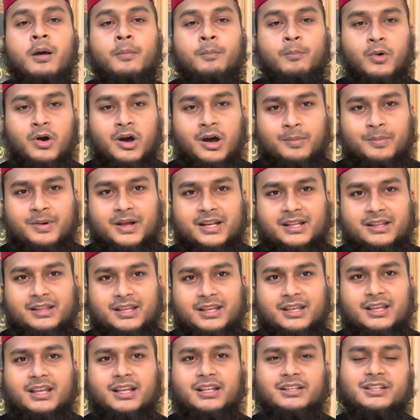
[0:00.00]
মহামারী
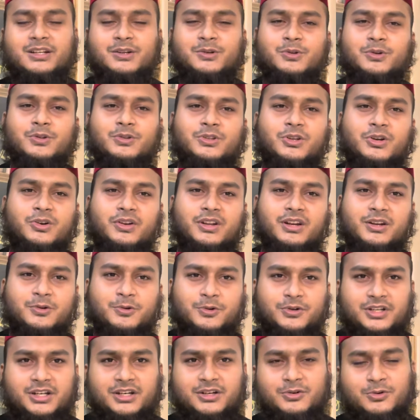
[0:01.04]
থেকে যে কোনো ধরনের
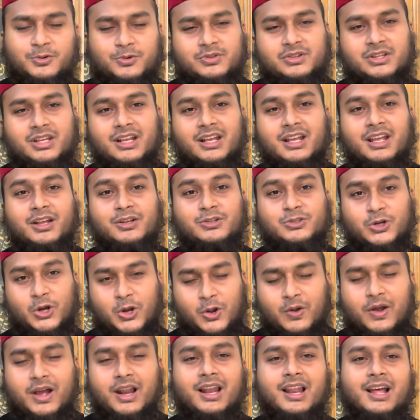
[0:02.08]
কঠিন রোগ থেকে
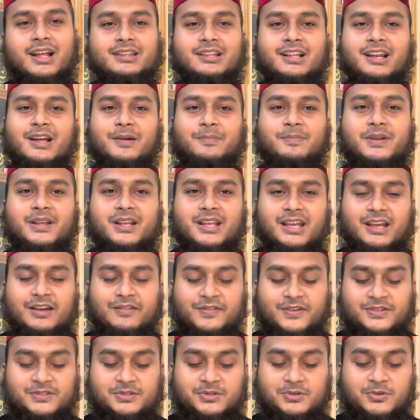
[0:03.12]
স্বয়ং আল্লাহ তালা আপনাকে
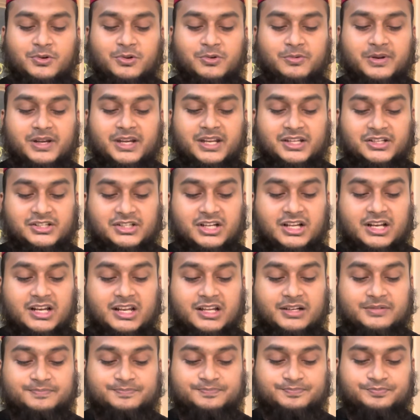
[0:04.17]
হেফাজত করবেন
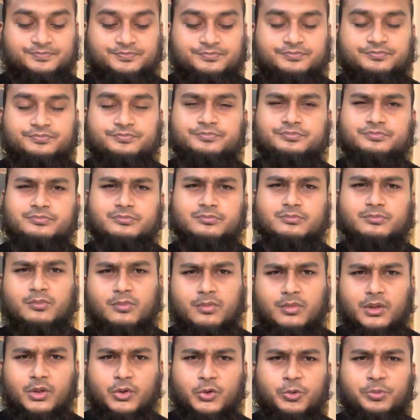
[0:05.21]
ইনশাল্লাহ
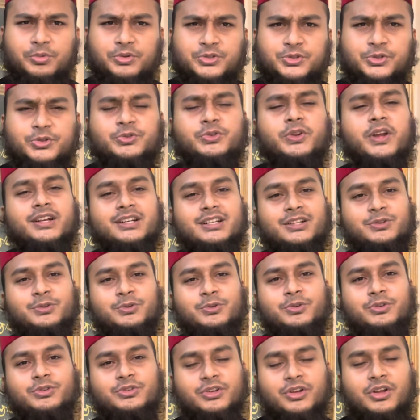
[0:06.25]
খুবই ছোট্ট একটা
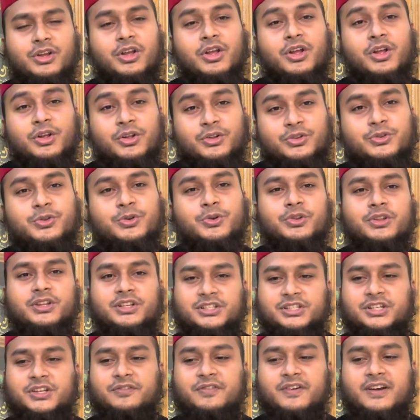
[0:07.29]
দুরুদ দুরুদের
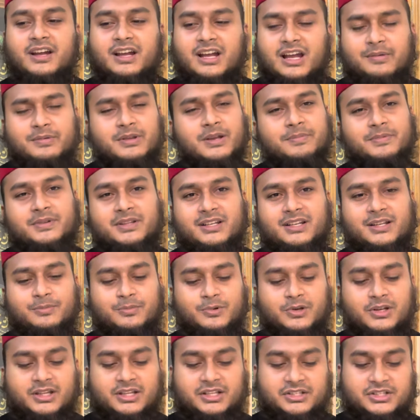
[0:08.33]
শিফা আমি আপনাদেরকে
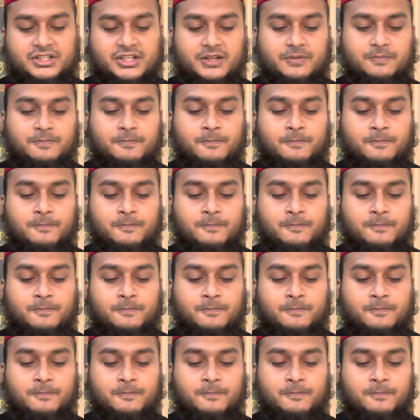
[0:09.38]
বলে দিচ্ছি